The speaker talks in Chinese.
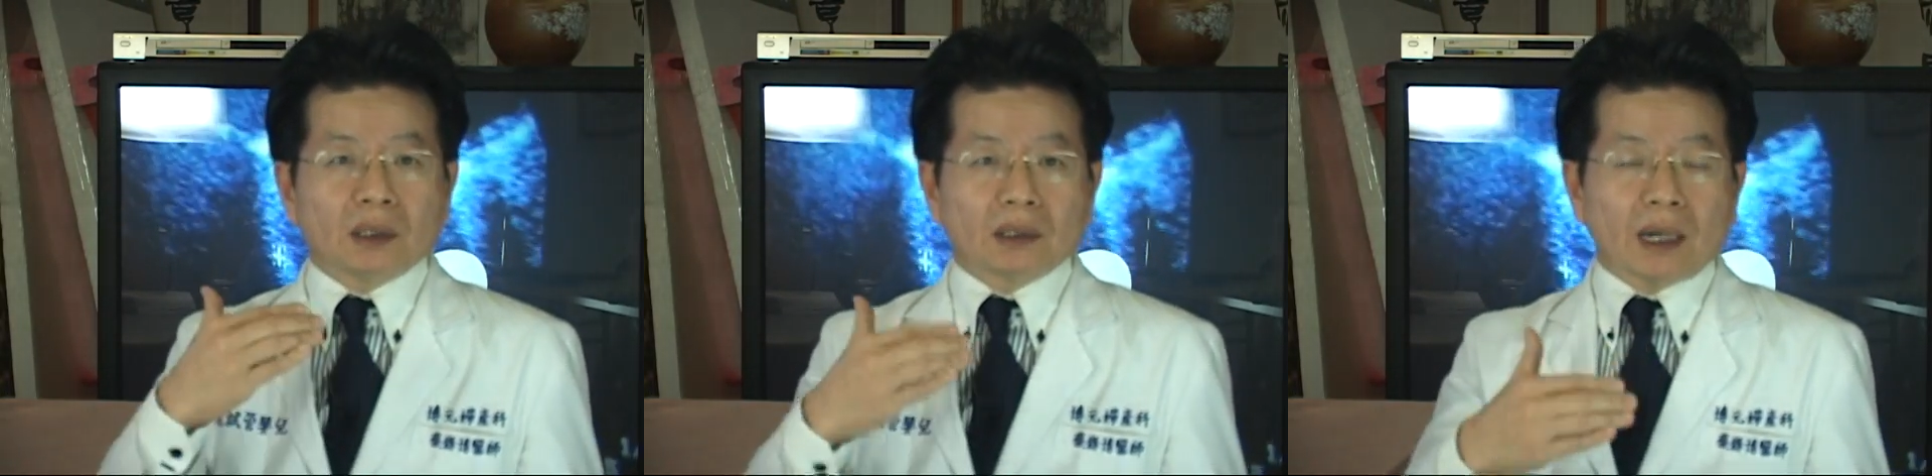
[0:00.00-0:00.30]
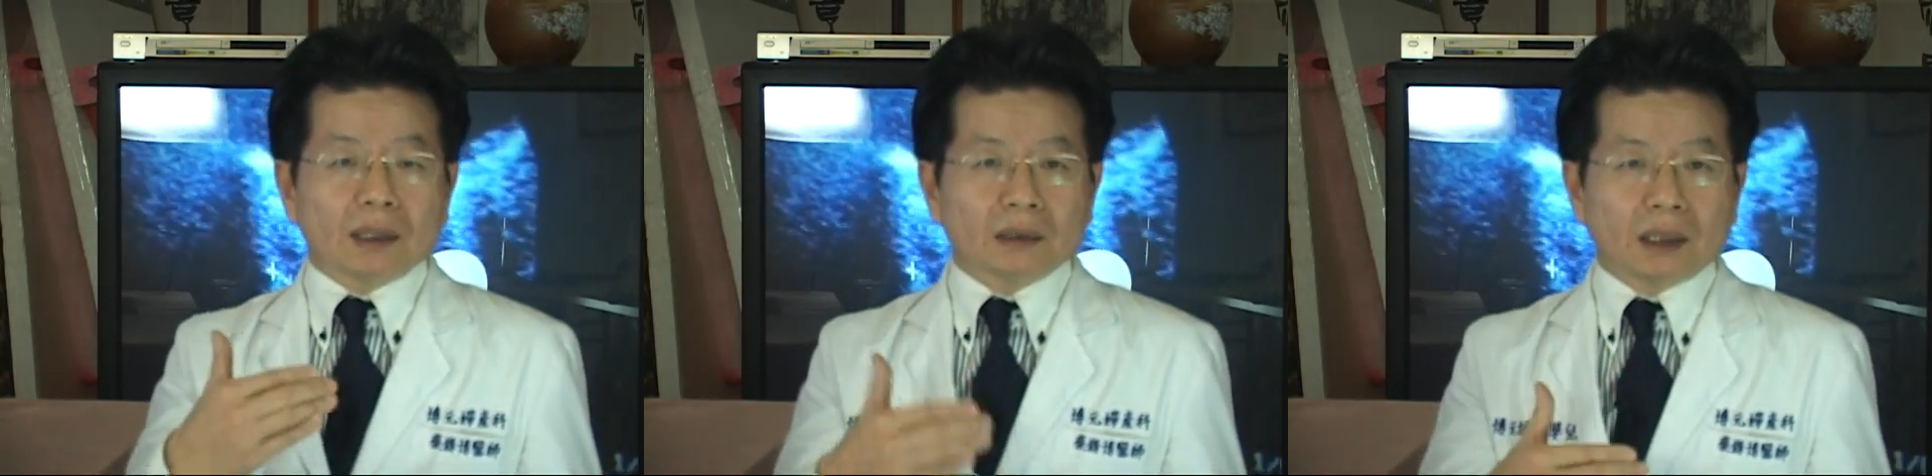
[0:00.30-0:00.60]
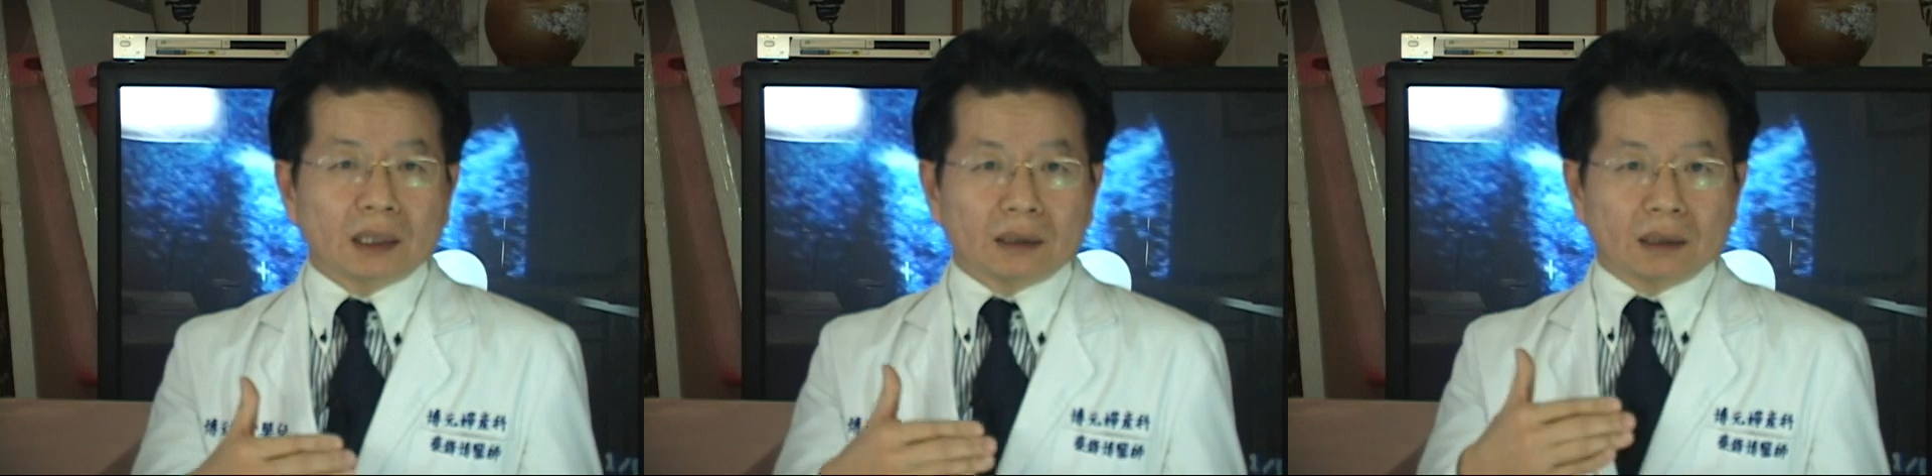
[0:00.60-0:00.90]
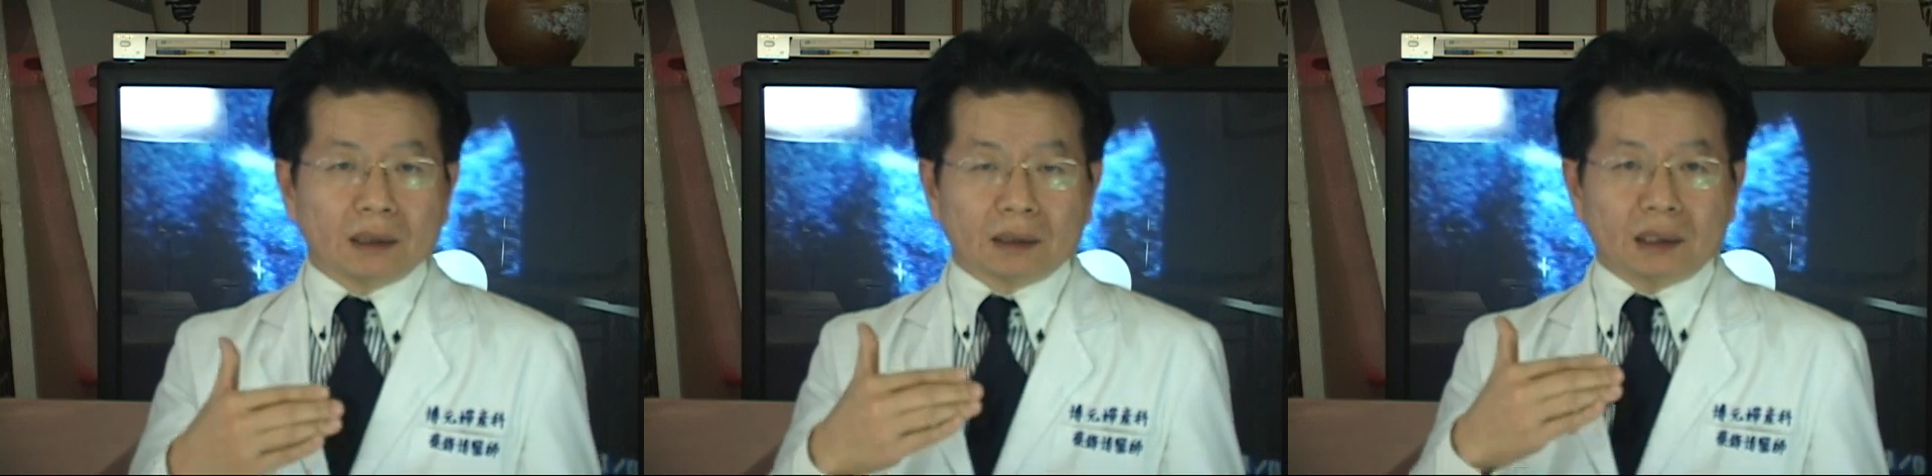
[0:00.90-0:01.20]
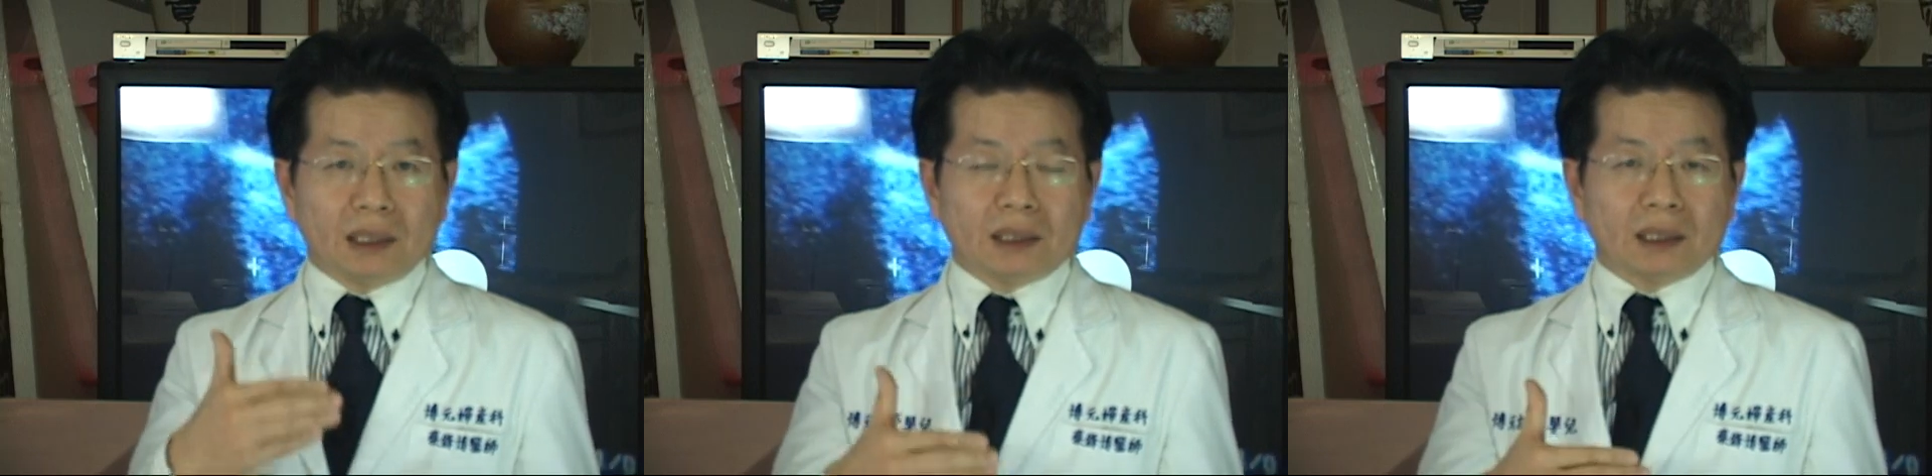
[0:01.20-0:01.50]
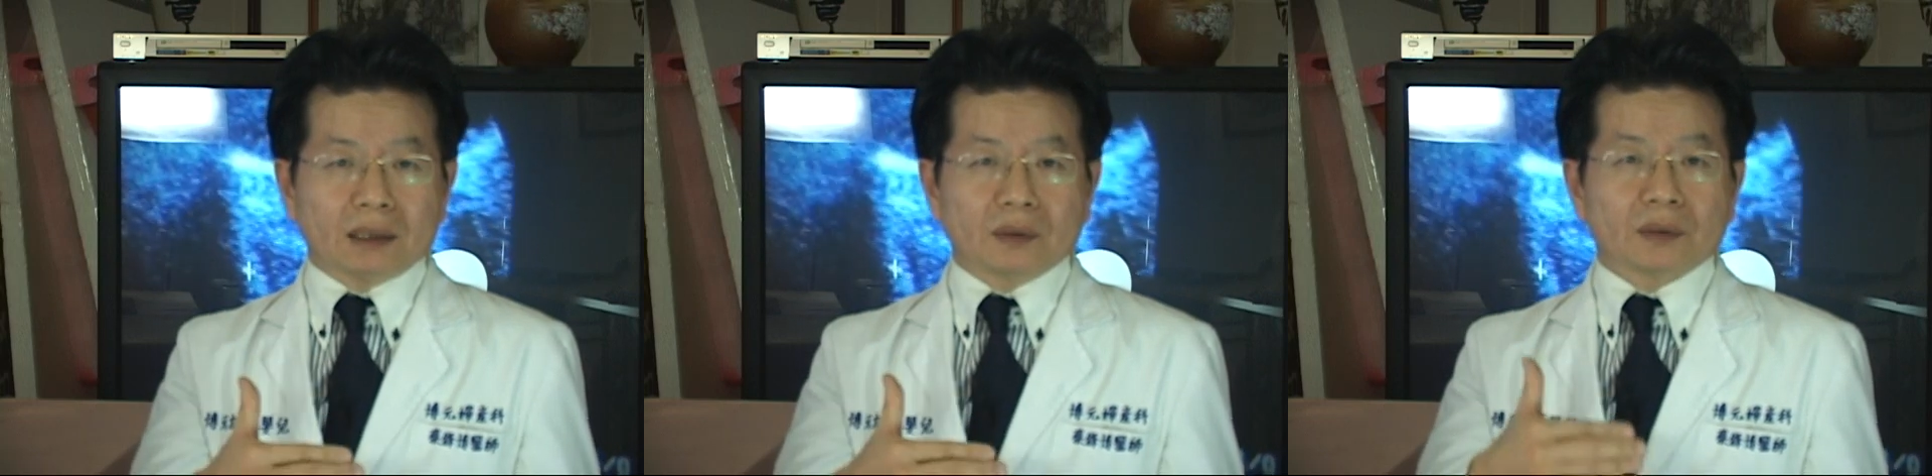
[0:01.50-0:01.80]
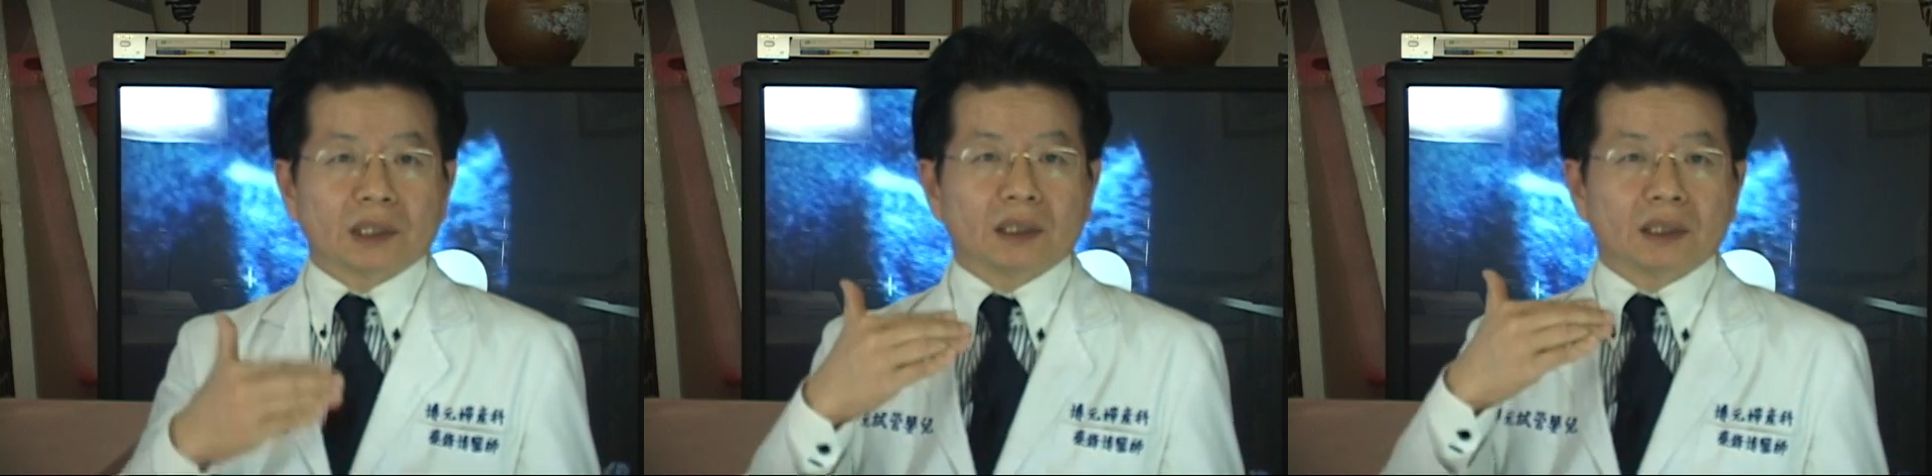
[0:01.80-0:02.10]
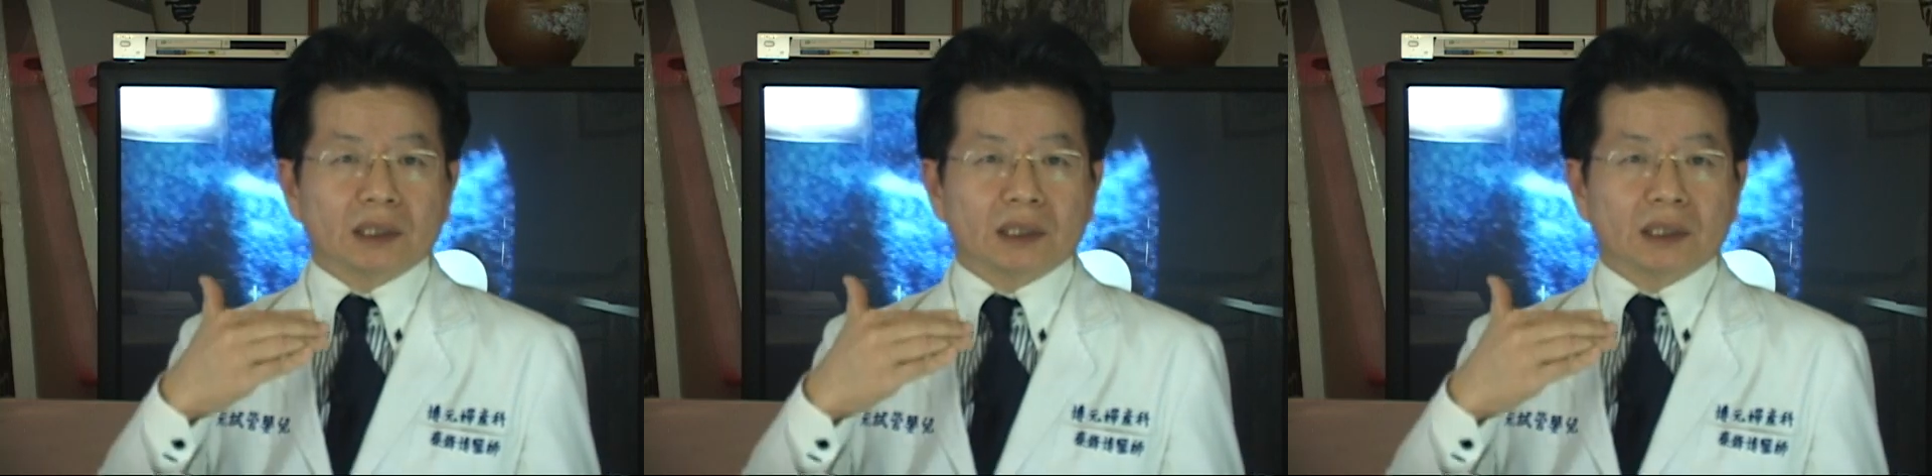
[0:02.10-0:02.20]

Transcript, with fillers: 当地的医学中心的